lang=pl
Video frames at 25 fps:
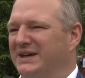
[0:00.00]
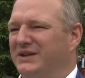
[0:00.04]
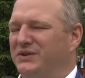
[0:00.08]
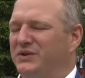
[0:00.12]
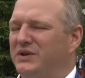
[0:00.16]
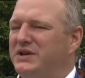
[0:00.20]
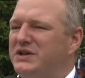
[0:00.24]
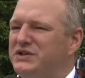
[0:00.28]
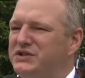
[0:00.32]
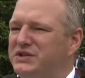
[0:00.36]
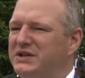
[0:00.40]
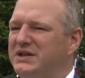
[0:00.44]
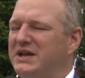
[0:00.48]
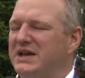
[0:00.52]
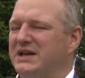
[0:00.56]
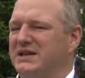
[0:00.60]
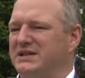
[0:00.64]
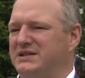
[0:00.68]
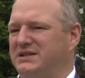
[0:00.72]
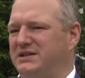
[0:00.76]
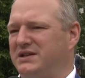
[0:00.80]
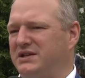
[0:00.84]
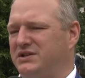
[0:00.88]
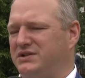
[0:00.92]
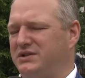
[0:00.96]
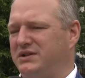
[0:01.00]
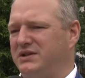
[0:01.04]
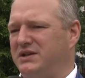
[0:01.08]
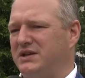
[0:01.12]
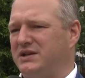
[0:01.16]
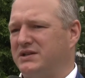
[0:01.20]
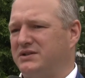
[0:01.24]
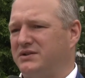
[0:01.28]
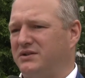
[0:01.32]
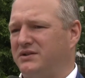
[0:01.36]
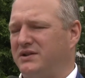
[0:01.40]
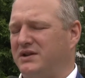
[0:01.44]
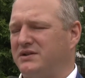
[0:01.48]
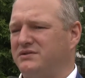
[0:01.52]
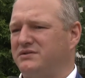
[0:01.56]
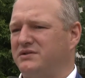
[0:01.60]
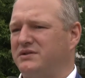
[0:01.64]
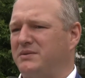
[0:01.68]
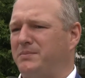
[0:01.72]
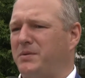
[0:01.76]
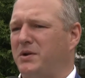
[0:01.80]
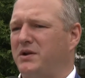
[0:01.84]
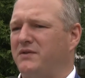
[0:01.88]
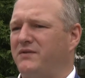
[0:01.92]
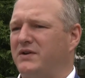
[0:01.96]
No jeszcze jest, jeszcze jest. Od razu
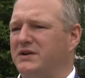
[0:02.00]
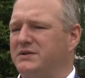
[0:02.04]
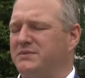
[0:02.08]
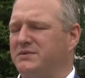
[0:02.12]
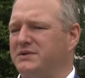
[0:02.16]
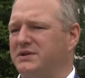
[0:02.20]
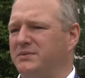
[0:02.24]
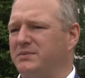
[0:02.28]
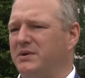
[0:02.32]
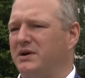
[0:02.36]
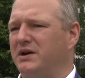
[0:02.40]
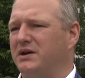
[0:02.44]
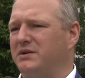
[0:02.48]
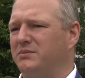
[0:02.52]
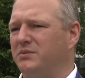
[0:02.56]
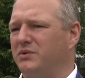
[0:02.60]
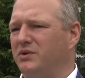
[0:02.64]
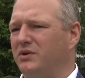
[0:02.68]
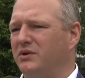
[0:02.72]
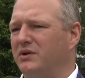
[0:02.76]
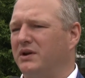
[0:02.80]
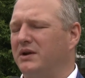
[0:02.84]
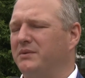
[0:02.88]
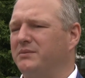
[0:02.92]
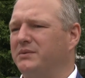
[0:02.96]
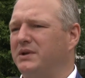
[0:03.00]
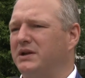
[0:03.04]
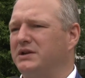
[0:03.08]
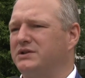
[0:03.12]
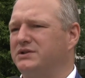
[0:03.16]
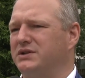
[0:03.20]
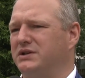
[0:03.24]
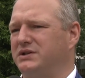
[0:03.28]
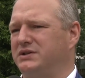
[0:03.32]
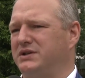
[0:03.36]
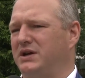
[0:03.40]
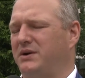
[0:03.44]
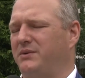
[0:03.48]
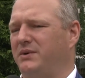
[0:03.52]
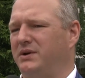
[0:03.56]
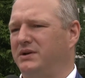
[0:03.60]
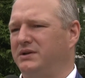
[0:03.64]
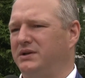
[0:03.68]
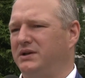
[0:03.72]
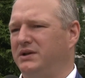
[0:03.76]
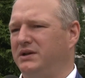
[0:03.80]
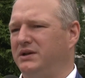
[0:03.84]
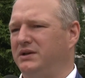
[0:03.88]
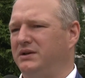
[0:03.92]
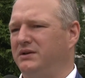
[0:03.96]
zaplanowaliśmy sobie harmonogram dalszych działań
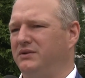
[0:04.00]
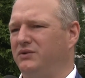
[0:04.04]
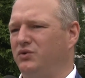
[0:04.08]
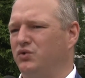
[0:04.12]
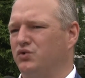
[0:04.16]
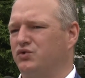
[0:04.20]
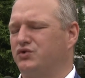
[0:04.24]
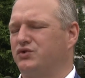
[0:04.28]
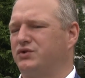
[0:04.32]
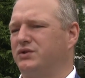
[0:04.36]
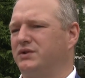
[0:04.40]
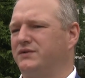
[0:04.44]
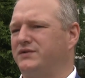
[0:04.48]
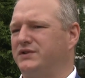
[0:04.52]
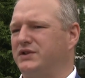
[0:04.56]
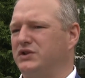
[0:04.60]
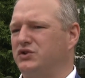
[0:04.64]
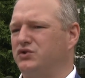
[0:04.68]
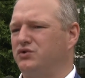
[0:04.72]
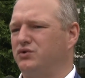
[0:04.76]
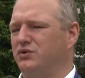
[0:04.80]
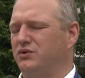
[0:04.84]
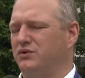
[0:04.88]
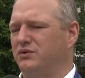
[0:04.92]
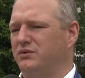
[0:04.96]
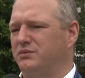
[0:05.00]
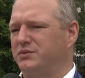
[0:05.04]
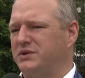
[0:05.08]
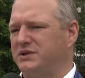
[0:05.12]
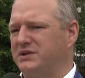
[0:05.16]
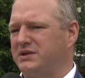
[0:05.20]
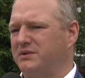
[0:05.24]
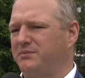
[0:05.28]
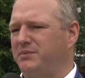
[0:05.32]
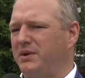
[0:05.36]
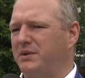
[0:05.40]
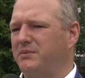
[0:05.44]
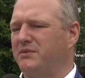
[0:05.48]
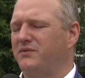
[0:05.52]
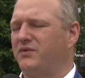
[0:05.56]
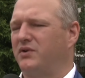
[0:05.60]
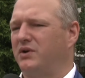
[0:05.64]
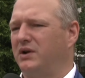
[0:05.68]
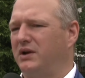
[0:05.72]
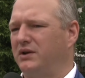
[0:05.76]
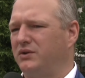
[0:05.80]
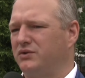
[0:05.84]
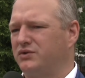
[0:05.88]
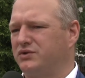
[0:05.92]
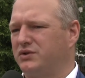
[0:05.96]
i już w styczniu przystępujemy w
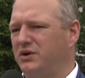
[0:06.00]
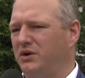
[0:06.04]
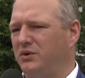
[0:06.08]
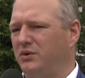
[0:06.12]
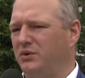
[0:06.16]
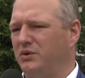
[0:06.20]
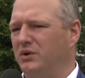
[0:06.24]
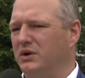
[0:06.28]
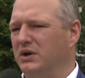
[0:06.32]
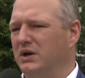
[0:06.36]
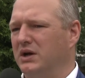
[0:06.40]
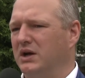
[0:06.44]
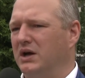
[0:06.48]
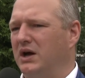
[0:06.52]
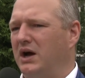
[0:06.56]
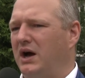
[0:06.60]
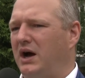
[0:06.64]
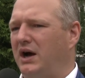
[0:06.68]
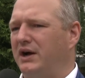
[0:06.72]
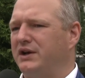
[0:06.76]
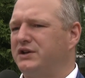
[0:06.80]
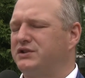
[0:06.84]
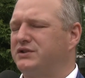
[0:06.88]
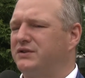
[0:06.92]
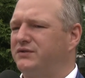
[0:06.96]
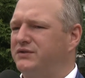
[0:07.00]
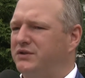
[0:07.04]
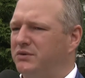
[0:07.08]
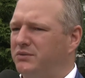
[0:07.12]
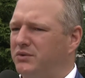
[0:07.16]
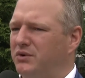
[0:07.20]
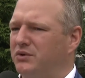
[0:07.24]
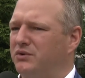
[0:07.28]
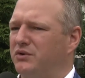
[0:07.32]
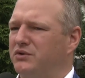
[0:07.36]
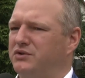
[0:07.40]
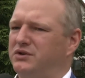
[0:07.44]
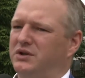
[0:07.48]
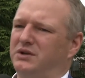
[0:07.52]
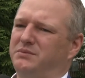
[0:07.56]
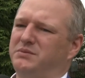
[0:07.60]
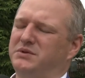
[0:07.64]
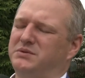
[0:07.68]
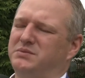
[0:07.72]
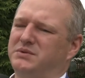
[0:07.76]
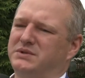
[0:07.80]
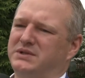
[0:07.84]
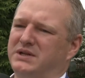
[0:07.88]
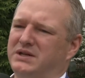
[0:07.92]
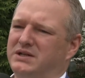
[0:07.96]
kolejną szkołę, a jeszcze w tym roku
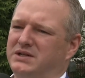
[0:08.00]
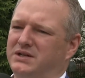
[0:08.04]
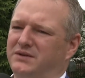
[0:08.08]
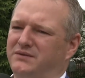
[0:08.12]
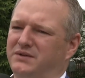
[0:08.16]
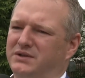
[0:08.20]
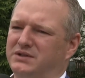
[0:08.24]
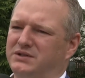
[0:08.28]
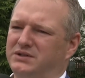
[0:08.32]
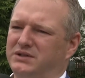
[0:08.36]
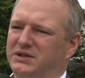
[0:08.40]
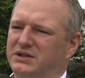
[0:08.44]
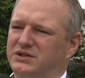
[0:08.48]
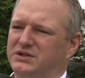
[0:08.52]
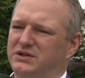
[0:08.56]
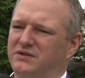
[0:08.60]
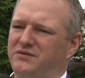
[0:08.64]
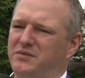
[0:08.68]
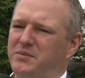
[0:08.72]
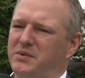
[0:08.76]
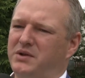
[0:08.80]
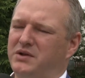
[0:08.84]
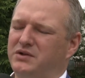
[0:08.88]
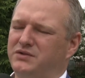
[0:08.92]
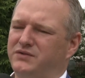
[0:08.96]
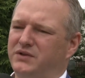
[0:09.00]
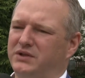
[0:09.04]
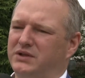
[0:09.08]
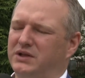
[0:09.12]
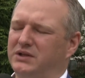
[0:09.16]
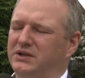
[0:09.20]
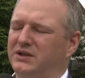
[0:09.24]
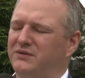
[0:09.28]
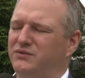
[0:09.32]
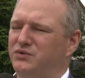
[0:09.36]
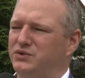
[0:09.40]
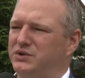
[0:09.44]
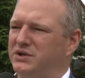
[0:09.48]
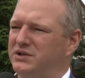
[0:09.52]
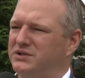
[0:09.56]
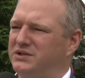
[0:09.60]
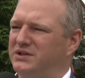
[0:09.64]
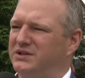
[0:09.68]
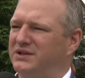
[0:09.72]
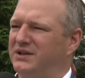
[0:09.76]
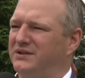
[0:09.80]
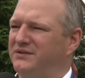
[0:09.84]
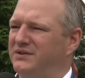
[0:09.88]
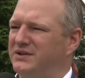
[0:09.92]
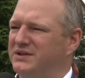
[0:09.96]
chcielibyśmy zrealizować jeszcze wymianę oświetlenia w urzędzie,
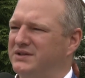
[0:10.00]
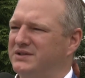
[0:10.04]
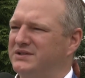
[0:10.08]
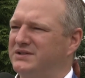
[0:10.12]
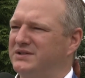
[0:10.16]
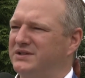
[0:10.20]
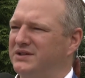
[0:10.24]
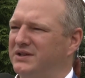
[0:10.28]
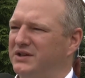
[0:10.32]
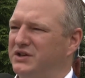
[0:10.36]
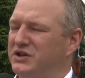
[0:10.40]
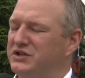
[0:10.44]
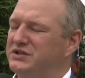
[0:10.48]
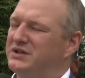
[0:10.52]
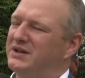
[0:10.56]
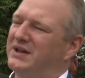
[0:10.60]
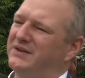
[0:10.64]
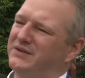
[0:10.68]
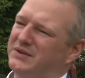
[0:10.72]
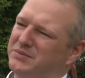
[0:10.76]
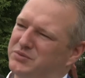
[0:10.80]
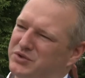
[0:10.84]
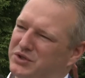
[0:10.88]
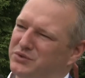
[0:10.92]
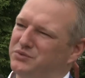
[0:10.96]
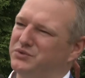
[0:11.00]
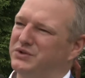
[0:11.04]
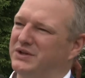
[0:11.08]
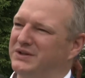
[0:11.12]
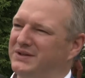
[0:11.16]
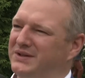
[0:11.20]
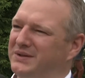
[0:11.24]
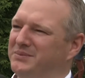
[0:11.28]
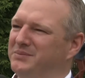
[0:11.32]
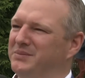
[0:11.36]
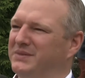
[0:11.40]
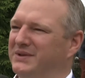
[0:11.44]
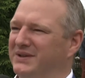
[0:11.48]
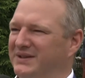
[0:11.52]
tak więc jeszcze nawet przed urzędem.